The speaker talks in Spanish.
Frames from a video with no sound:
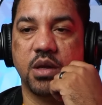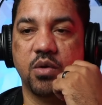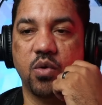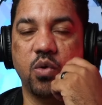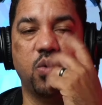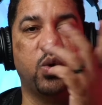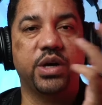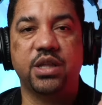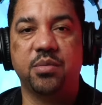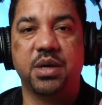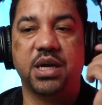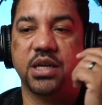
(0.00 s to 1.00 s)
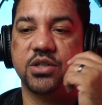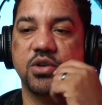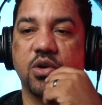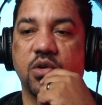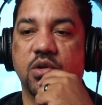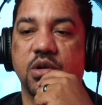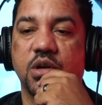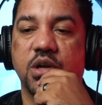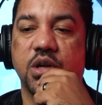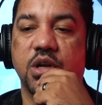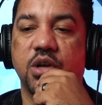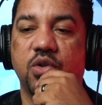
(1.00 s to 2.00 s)
un juez de migración
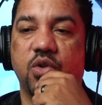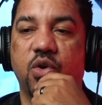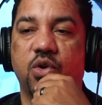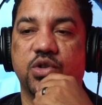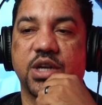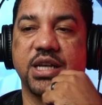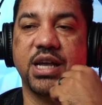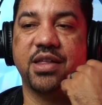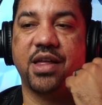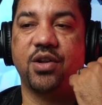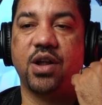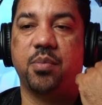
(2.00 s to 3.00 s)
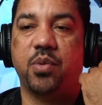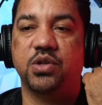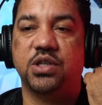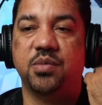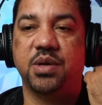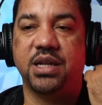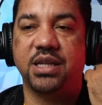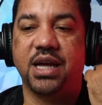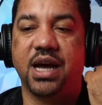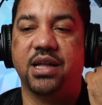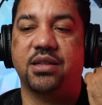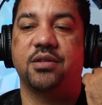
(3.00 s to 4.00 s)
nos haya dado la
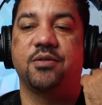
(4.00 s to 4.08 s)
posibilidad